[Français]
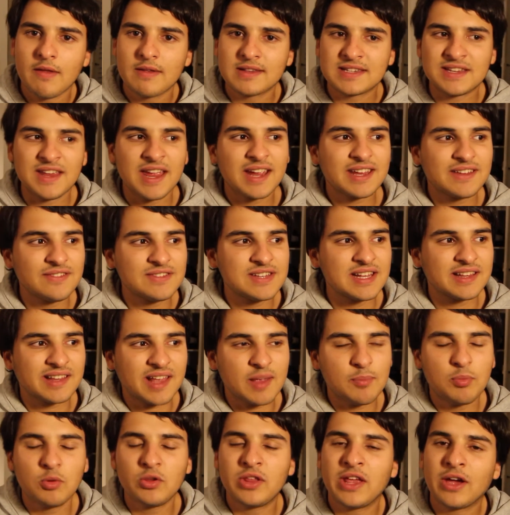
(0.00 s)
C'est-à-dire qu'ils faisaient
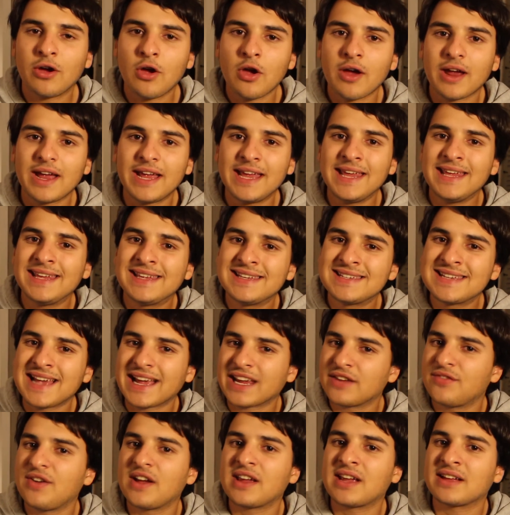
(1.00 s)
très peu d'erreurs et ils
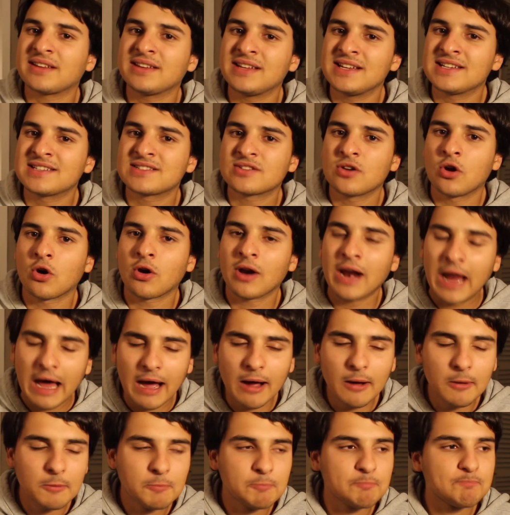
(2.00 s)
arrivaient à garder les scores.
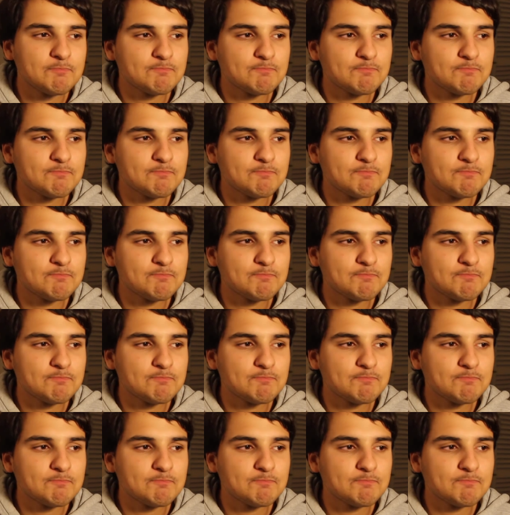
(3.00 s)
Là,